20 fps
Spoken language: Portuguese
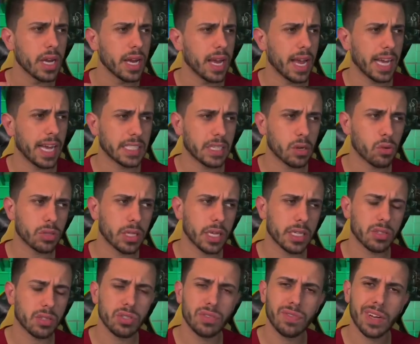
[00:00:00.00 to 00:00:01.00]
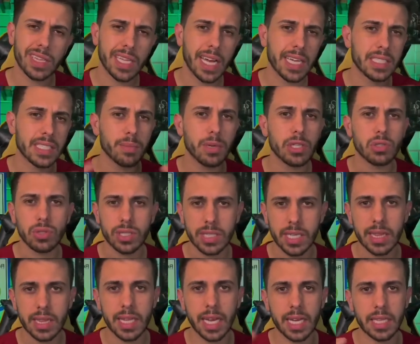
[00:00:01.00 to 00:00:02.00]
Essa cotação devia estar acima de
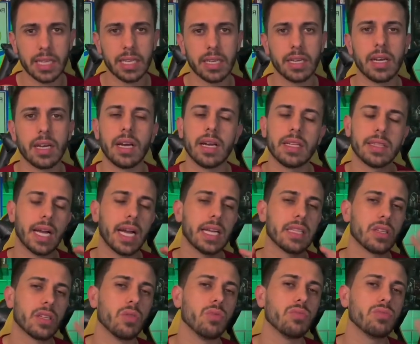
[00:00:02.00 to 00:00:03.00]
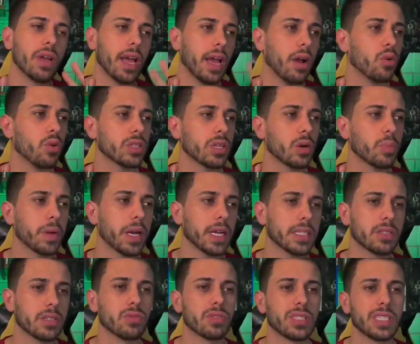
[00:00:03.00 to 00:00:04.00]
1,70, tá? Então é outra
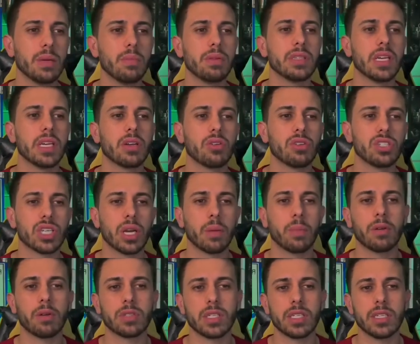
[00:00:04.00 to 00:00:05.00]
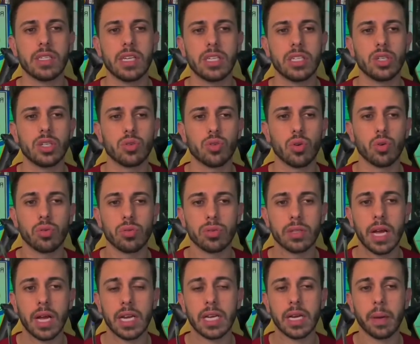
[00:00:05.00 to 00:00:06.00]
operação simples aí que eu indiquei para vocês nesse jogo
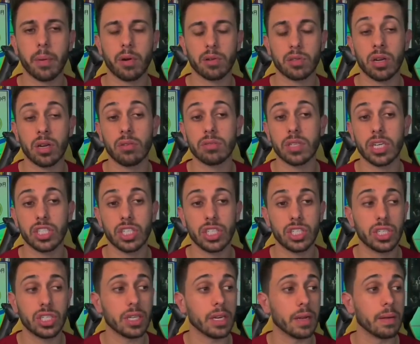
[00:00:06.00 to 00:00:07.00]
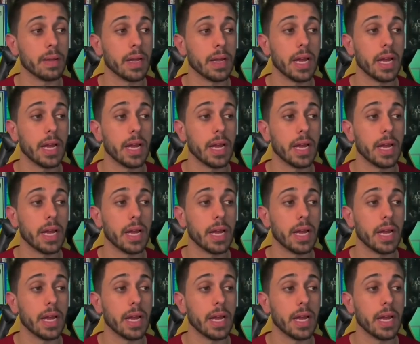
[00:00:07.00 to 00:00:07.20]
da Liga Profissional da Argentina.